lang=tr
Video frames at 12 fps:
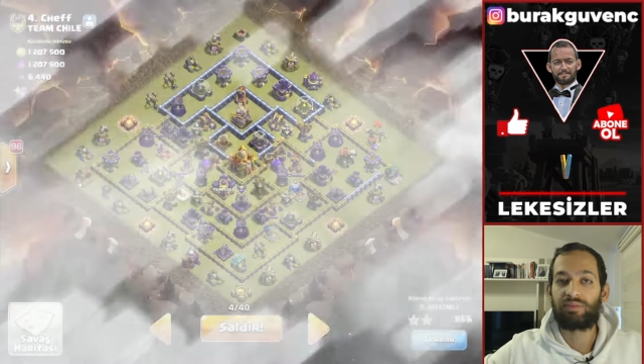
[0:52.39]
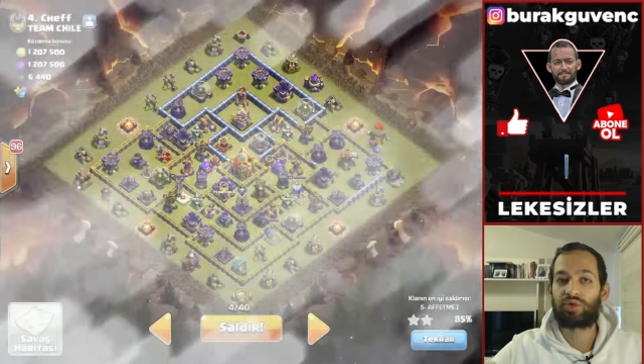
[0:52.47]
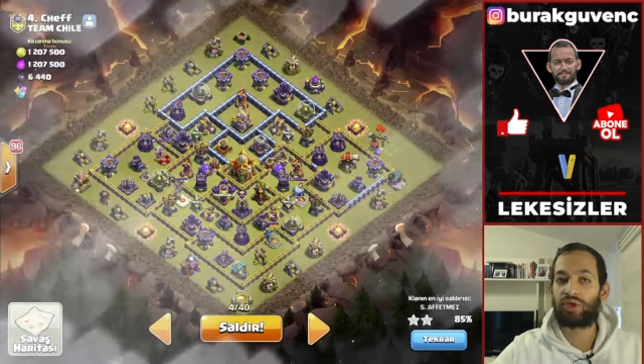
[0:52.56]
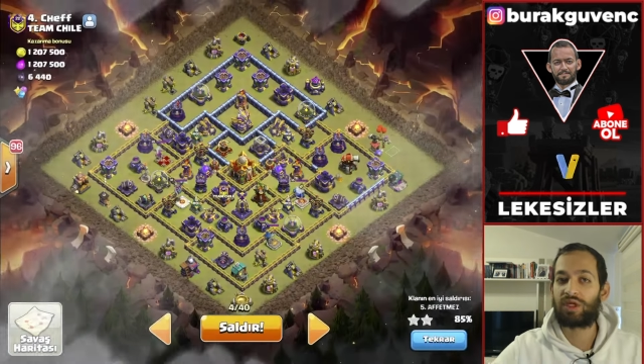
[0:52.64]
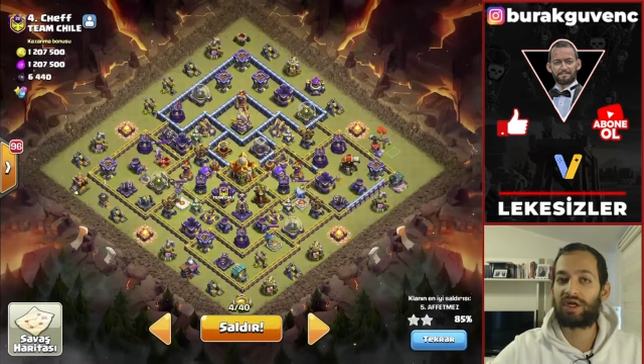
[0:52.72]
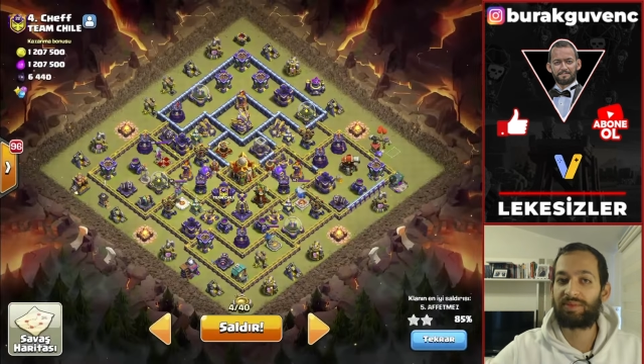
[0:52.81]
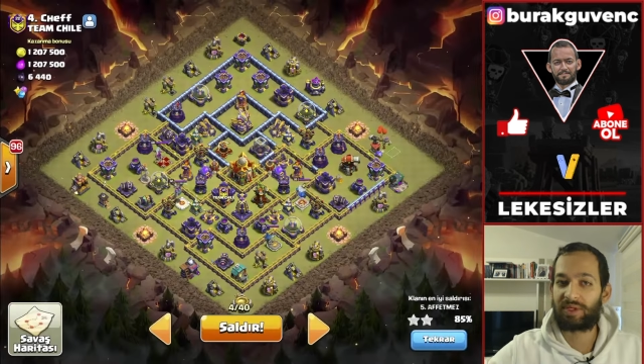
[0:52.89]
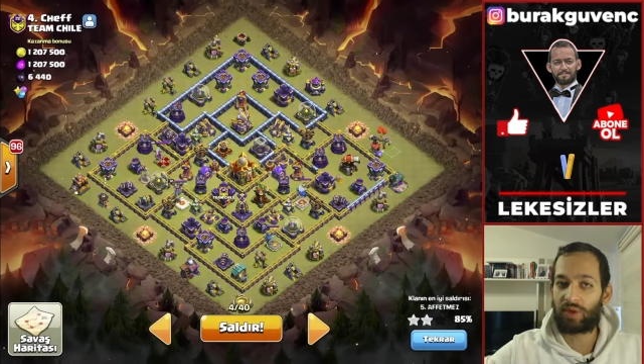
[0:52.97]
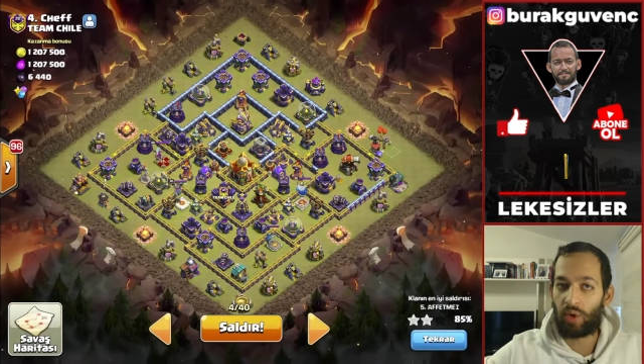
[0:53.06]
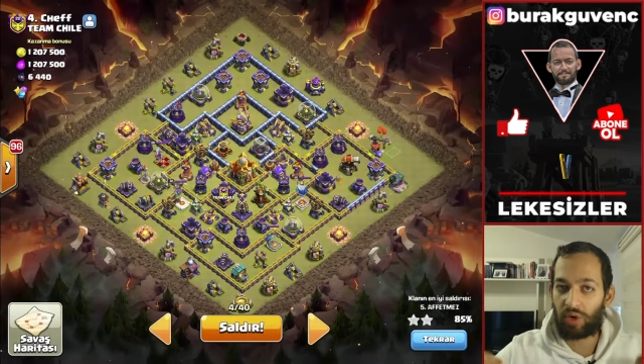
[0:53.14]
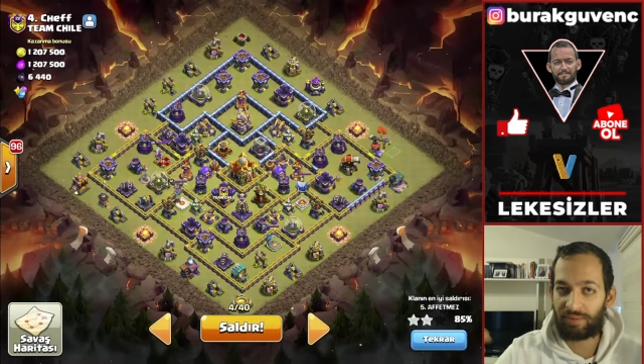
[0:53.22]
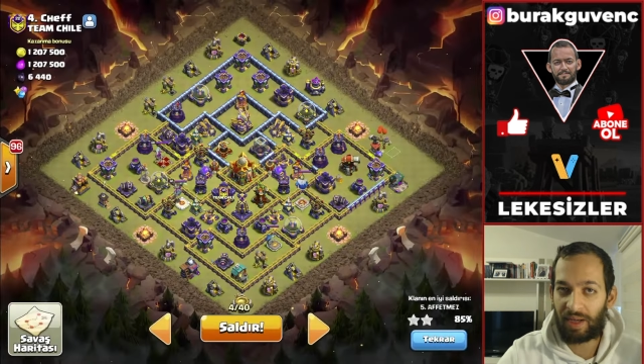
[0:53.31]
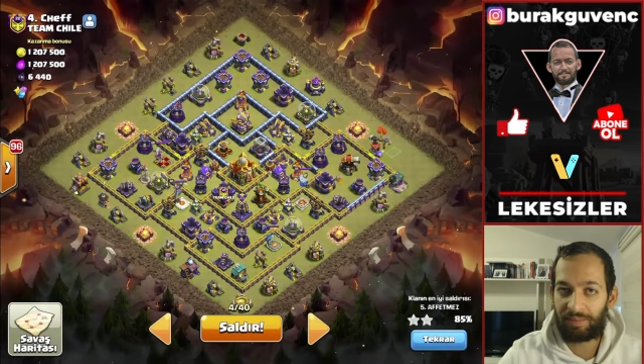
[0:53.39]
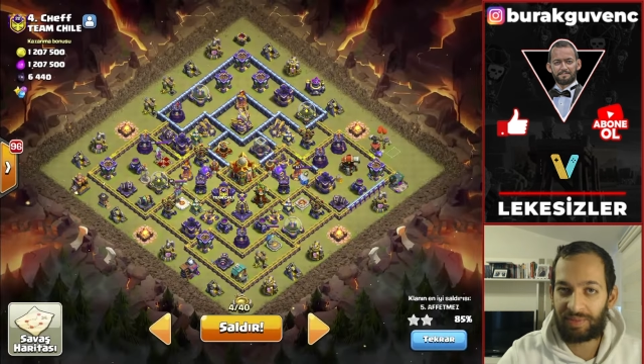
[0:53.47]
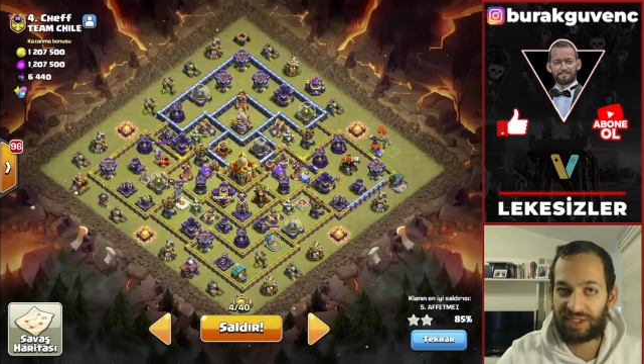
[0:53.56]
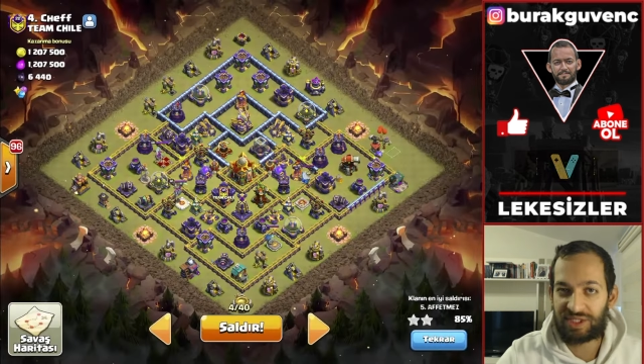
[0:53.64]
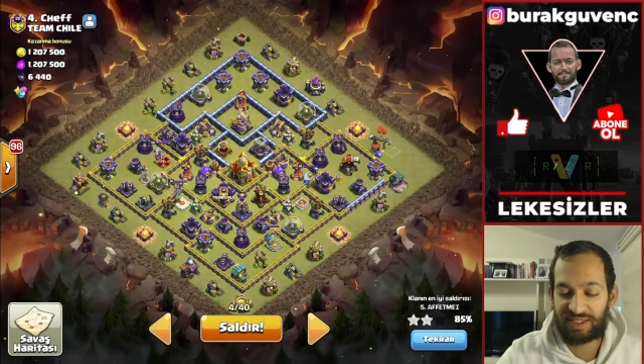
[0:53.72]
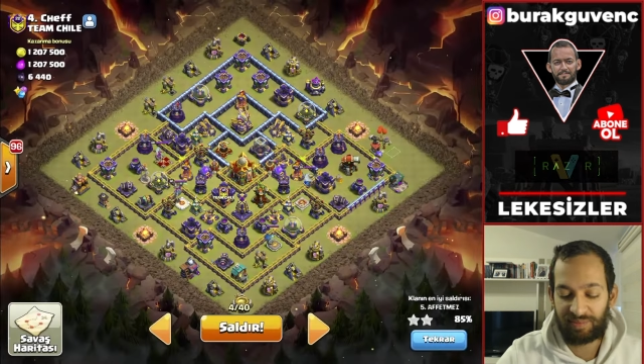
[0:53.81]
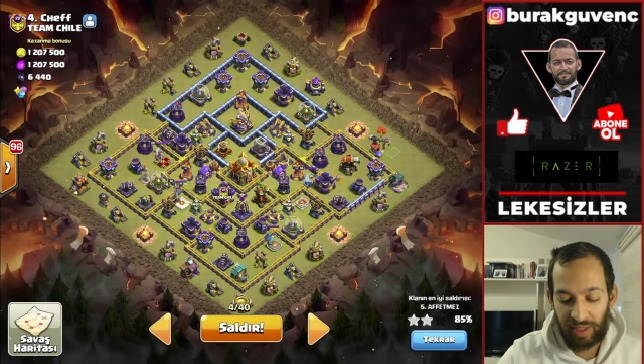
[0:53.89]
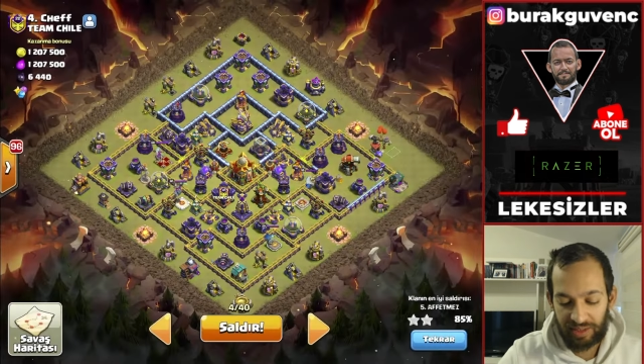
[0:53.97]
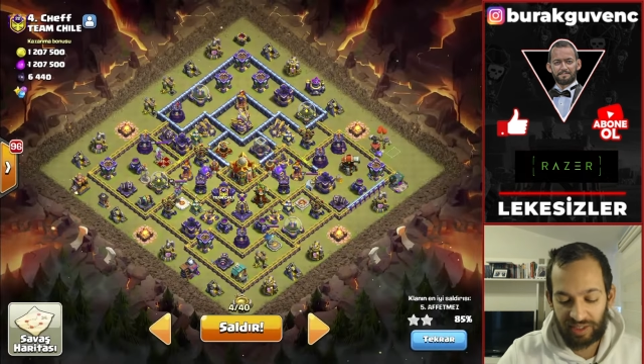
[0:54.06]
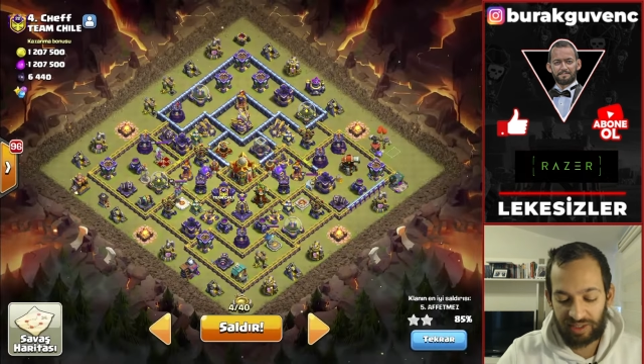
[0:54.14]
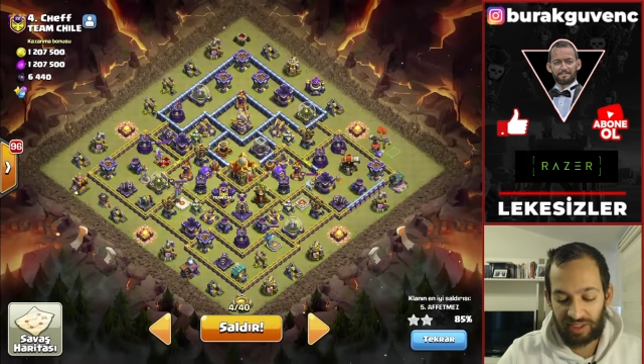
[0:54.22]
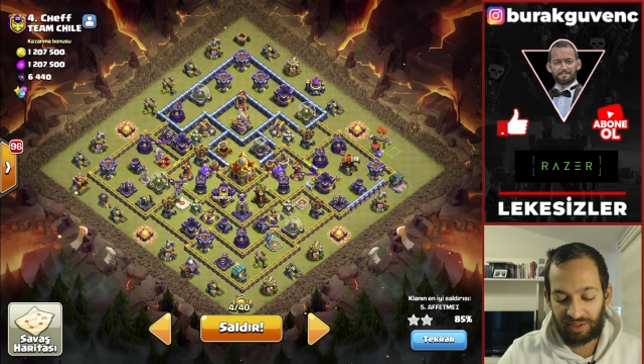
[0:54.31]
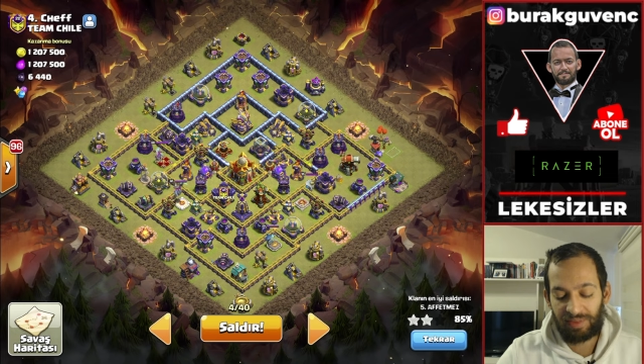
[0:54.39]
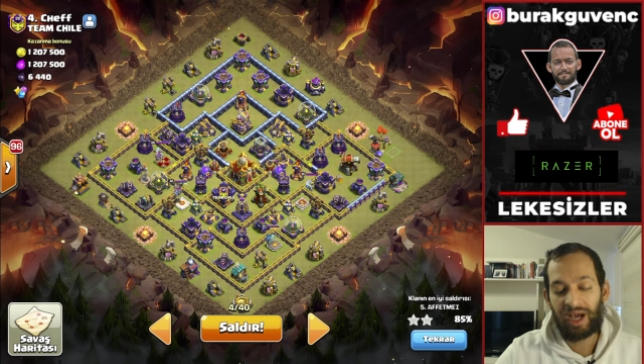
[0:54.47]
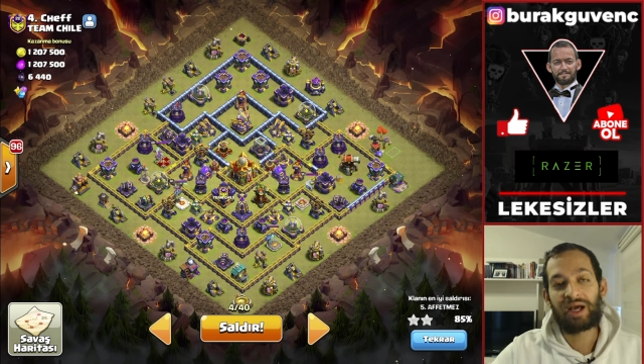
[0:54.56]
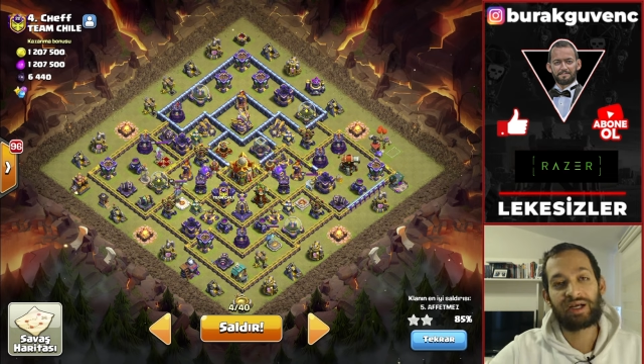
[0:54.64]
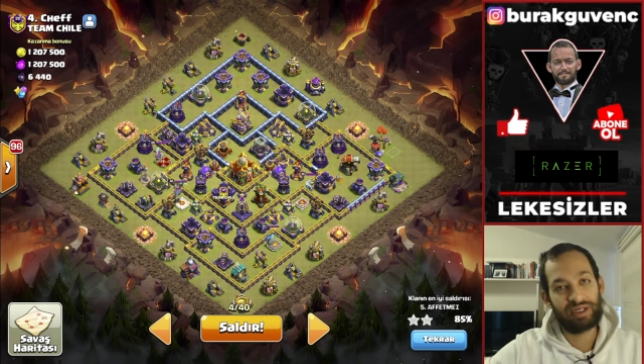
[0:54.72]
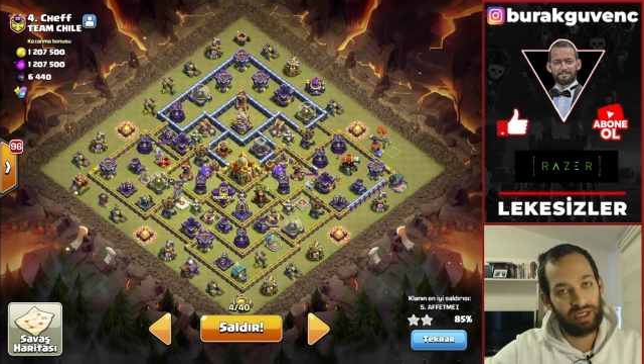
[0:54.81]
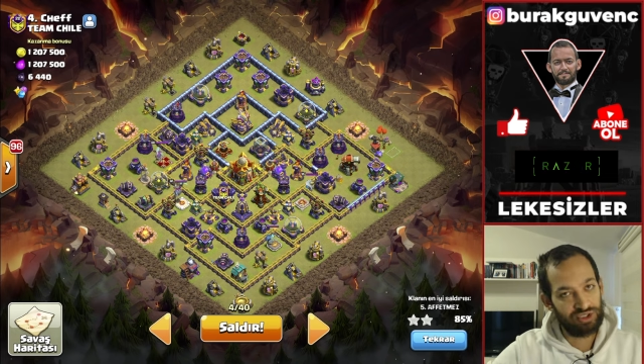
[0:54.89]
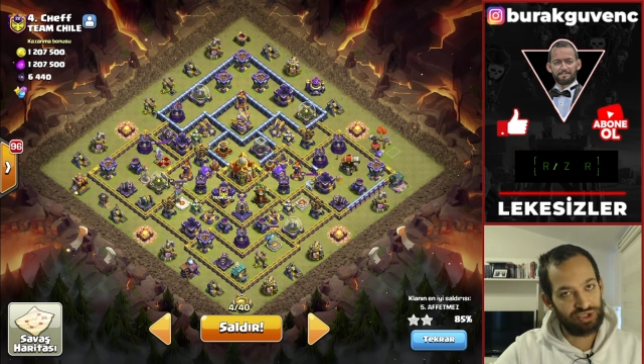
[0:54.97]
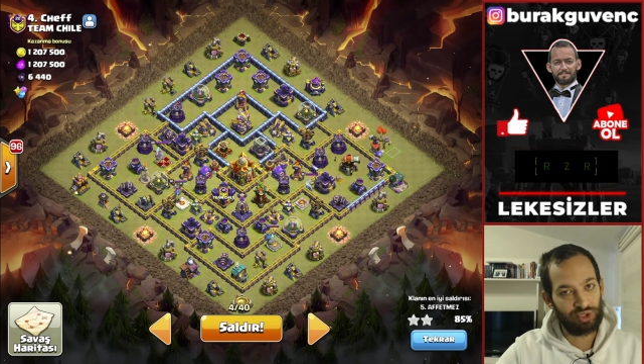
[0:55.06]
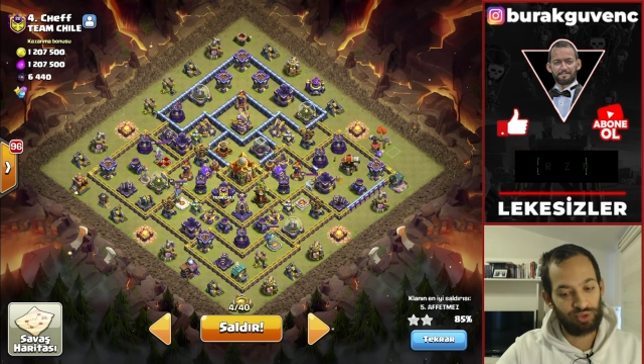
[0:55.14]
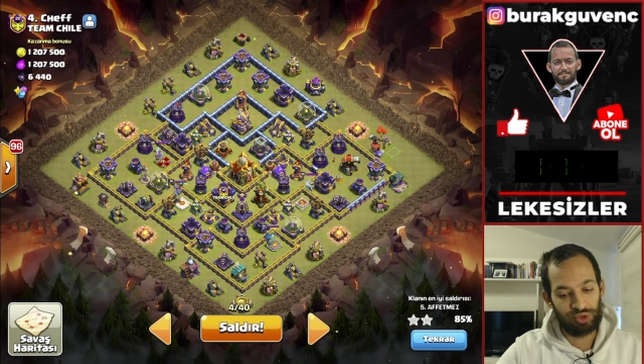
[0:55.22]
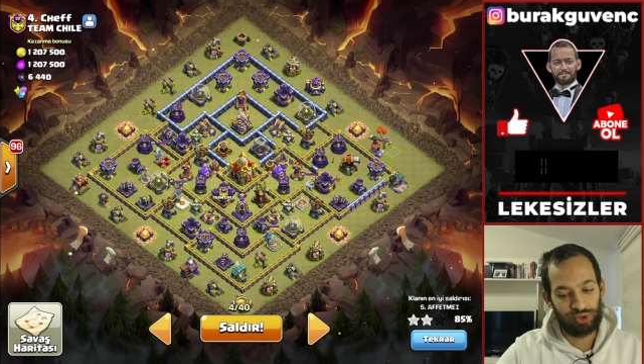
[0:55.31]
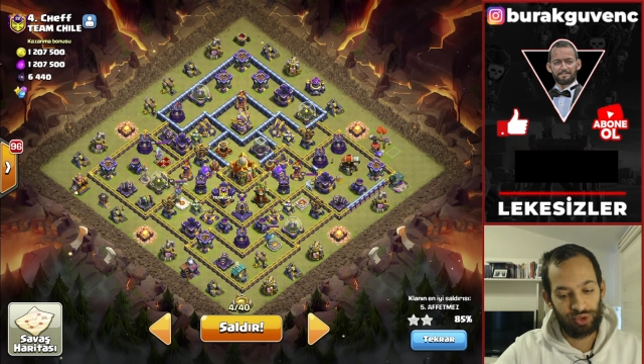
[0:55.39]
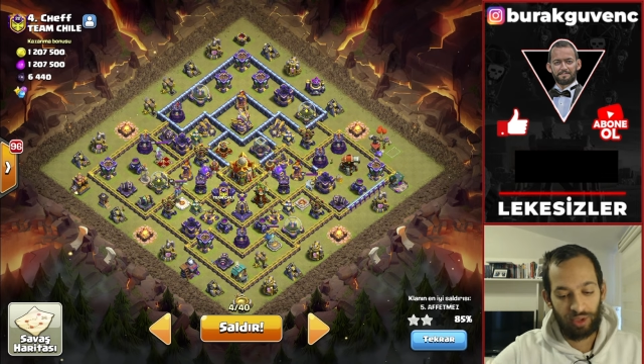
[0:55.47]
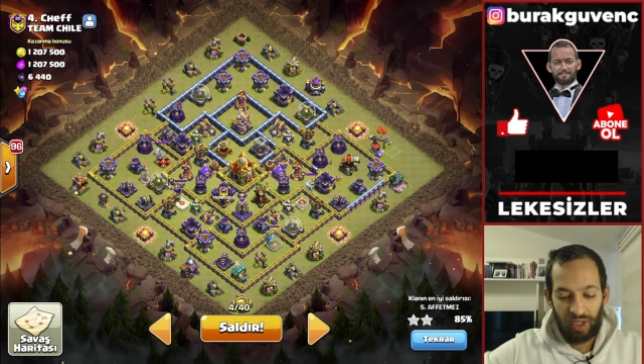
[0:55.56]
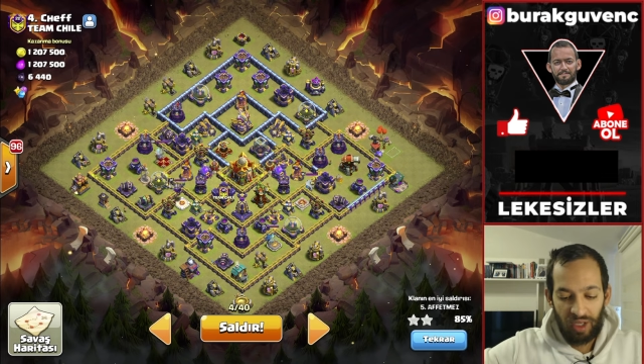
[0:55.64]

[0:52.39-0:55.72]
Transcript: Buralara bir orman binicisi patlatalım. Kraliçe yürüyüştü.